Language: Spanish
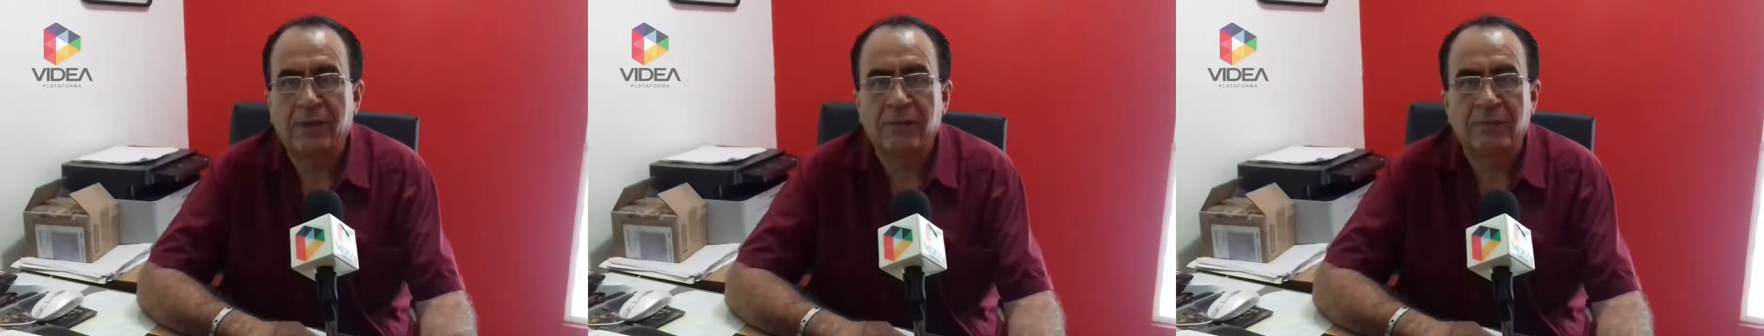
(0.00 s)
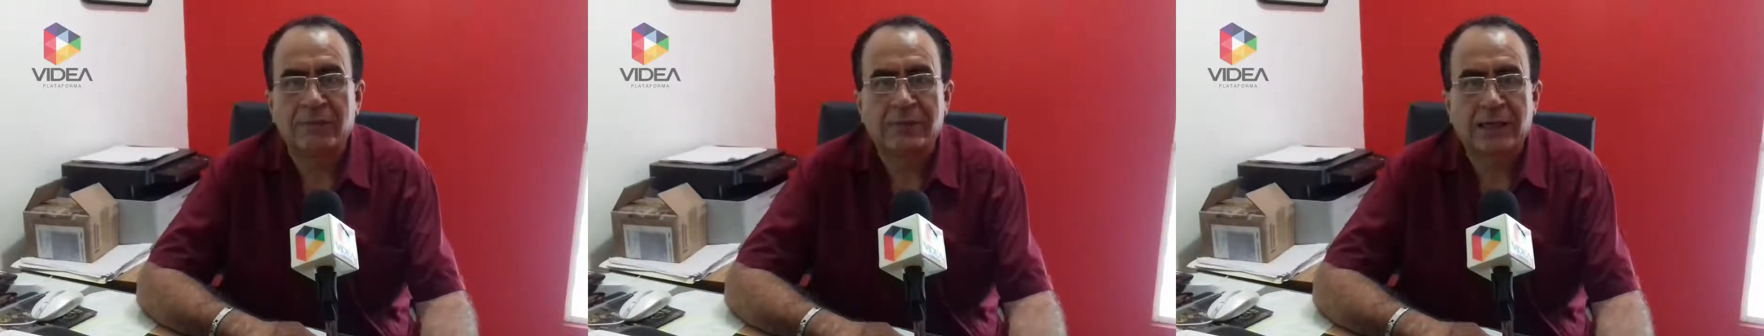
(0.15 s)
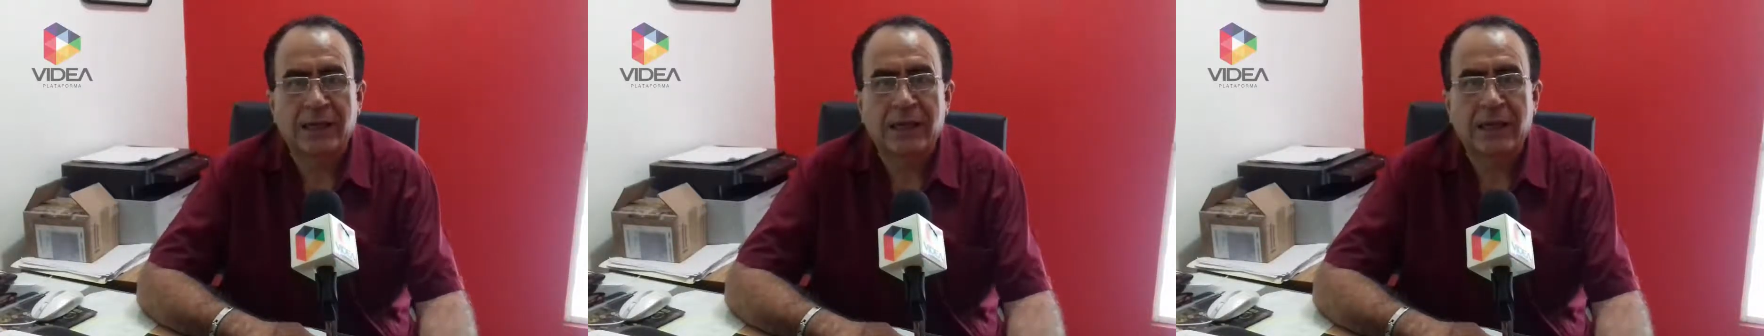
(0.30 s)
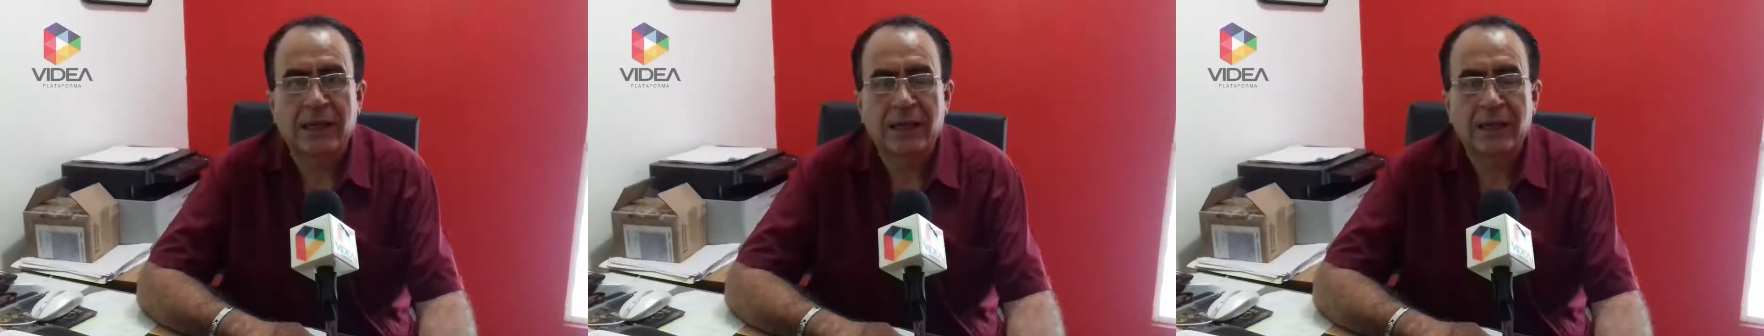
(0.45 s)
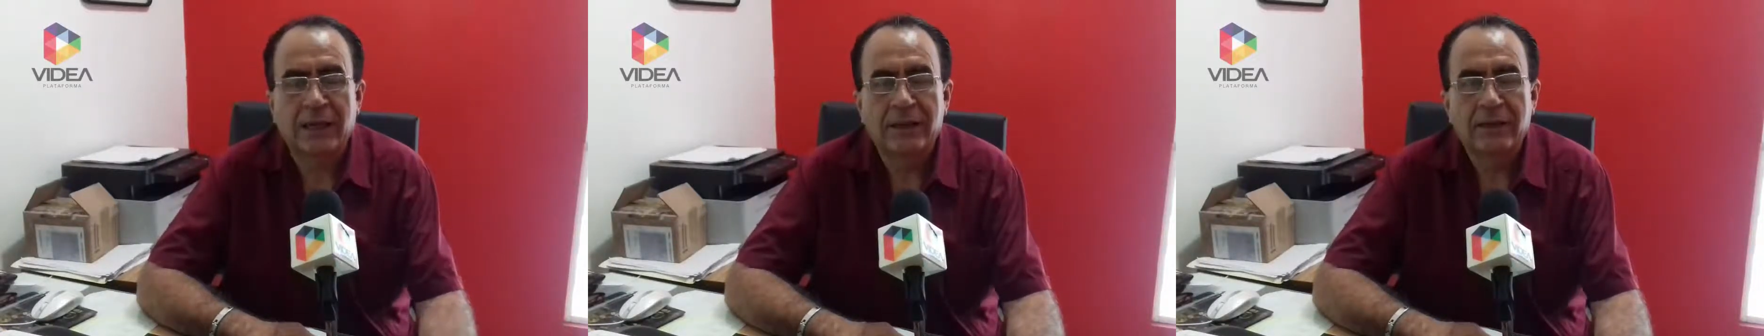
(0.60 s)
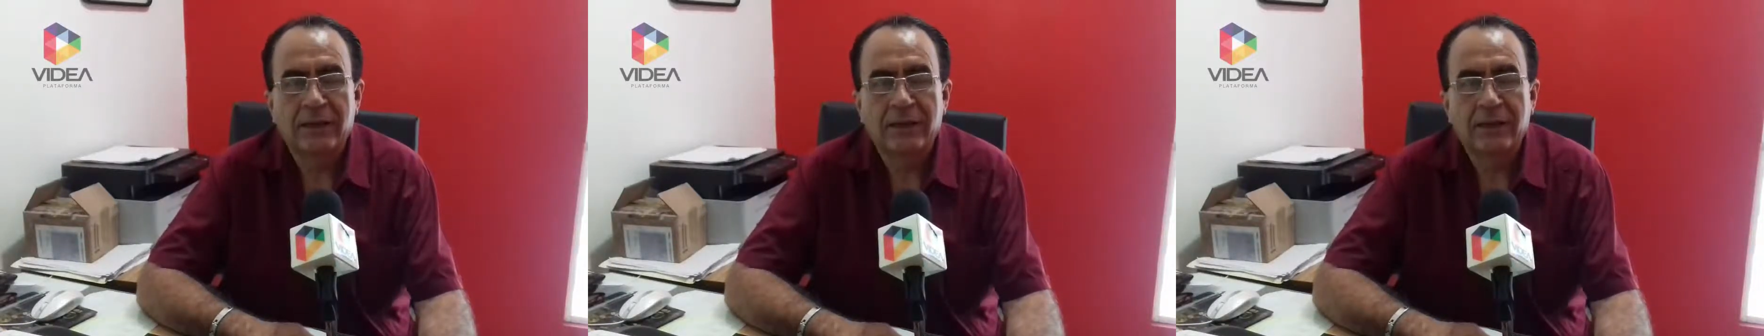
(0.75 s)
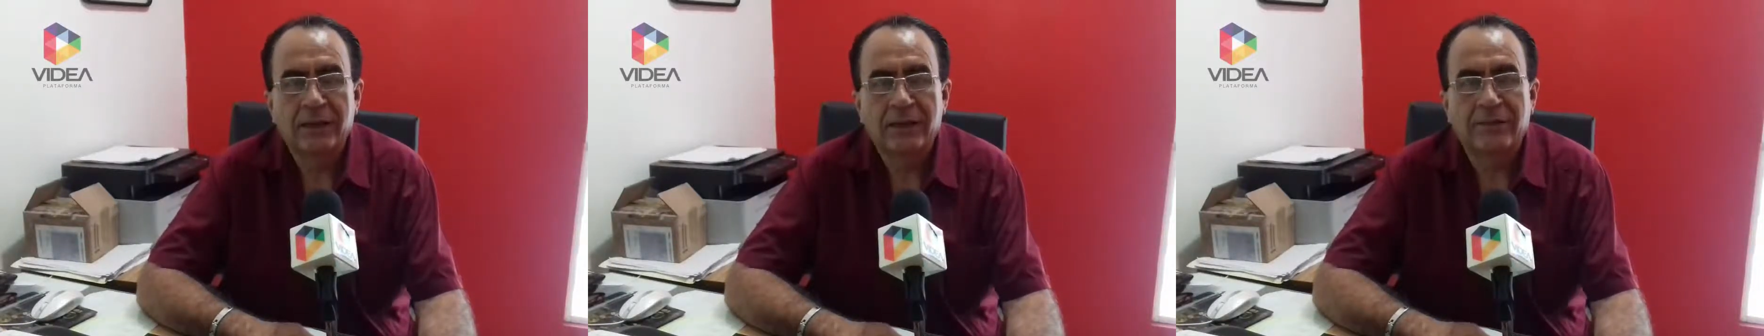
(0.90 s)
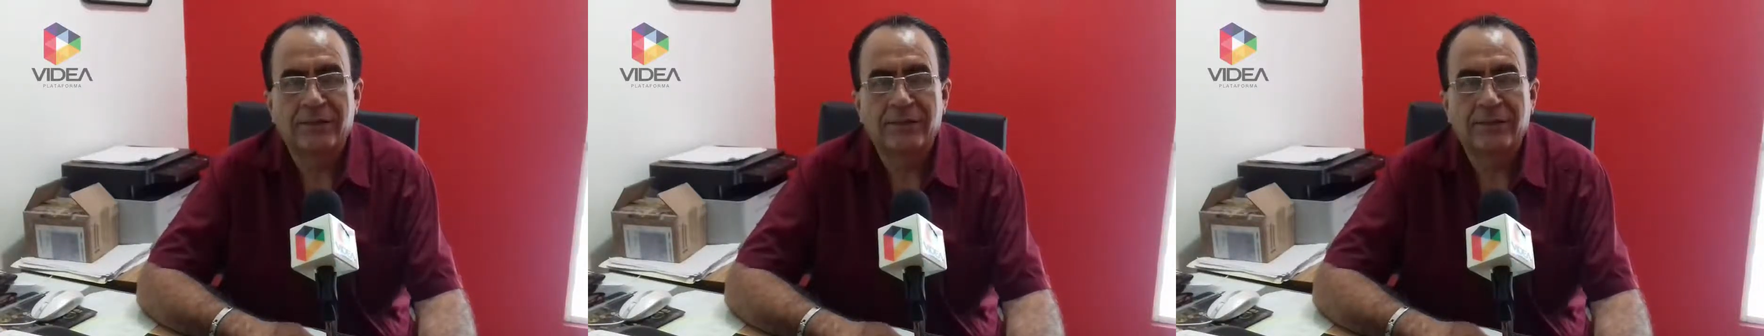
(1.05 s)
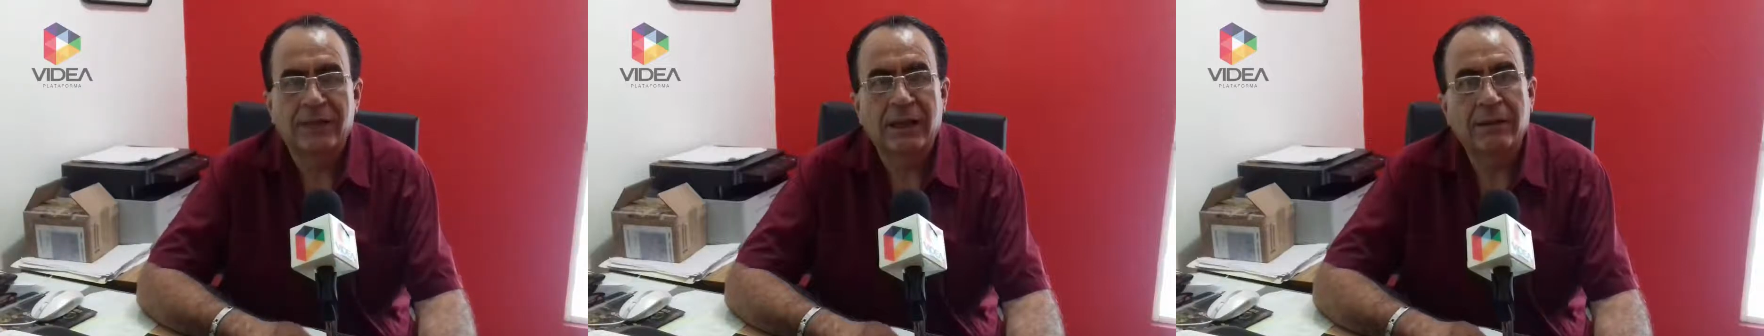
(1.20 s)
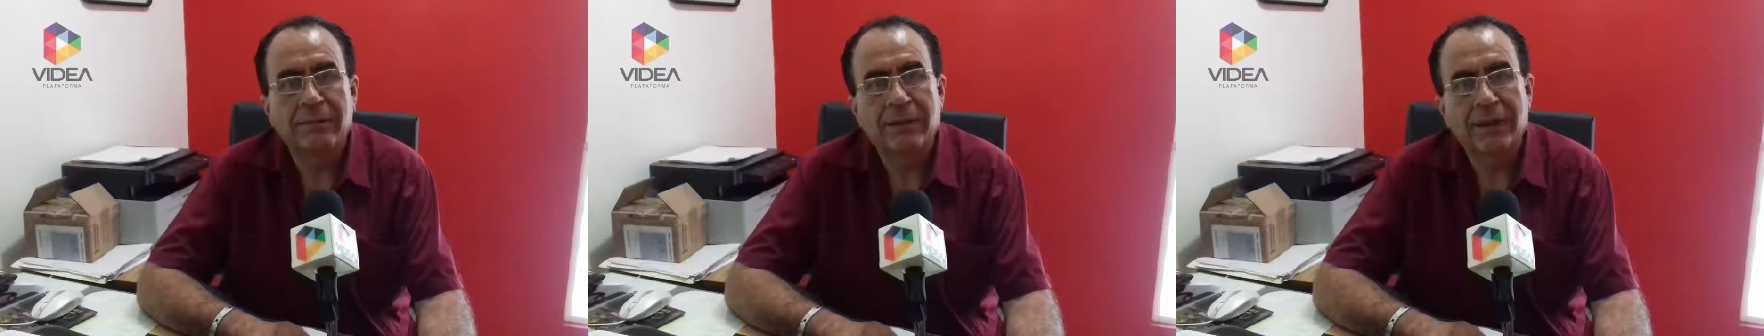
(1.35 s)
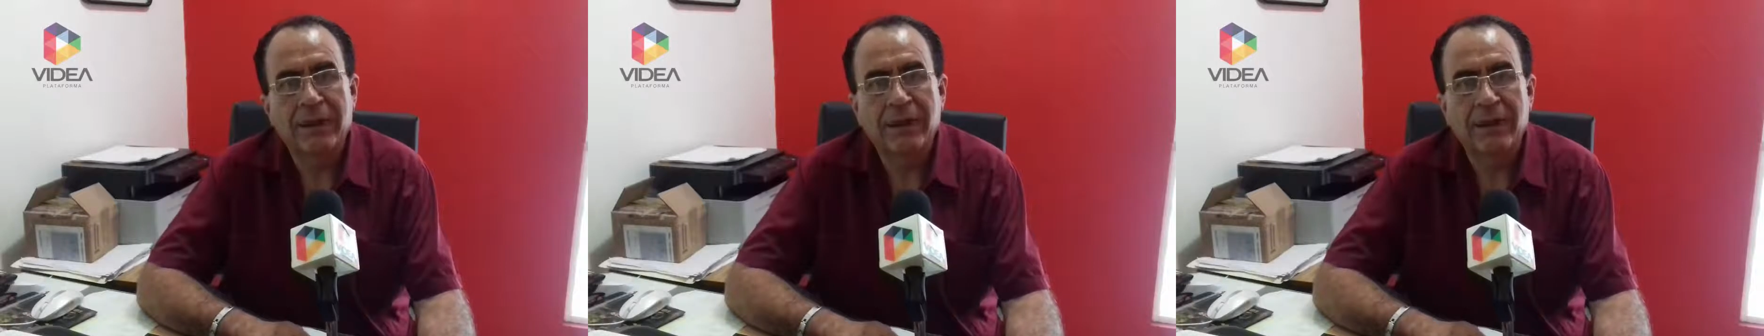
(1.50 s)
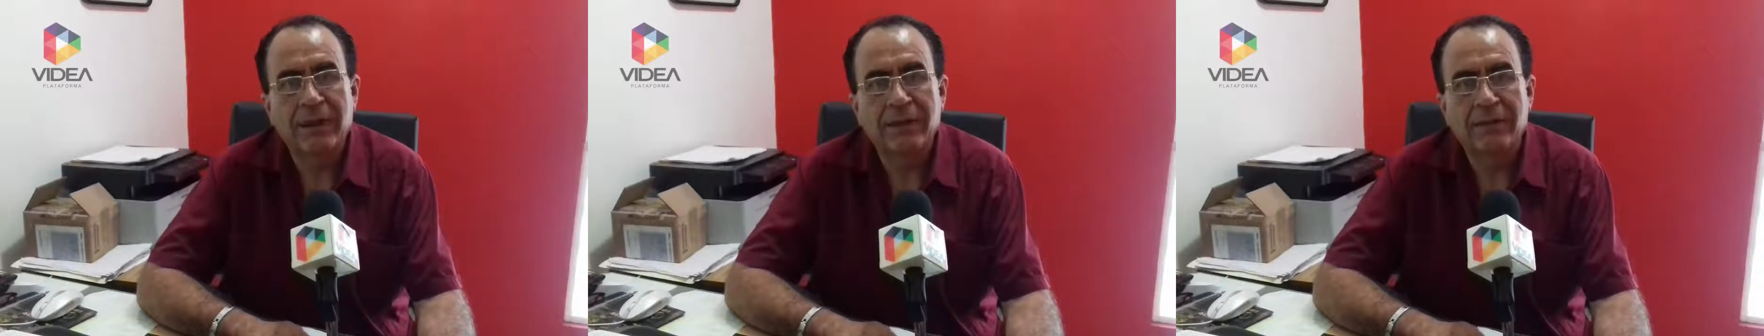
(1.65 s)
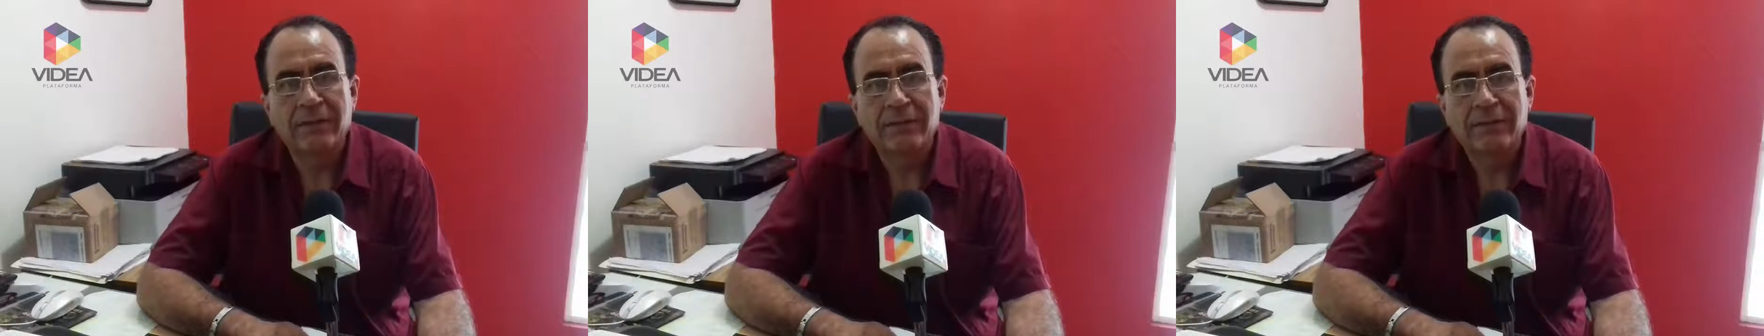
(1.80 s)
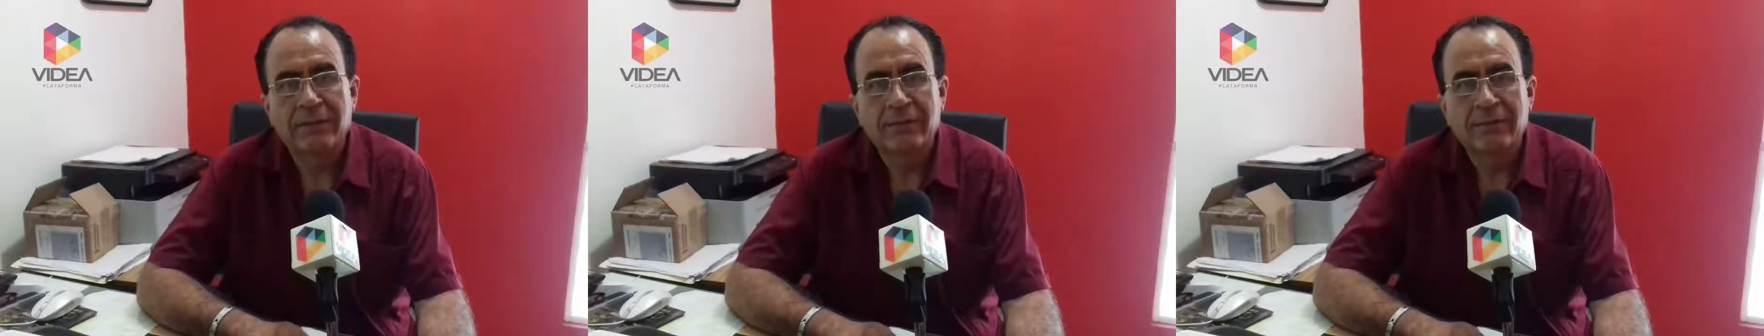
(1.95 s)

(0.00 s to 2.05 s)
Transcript: contra, contra México.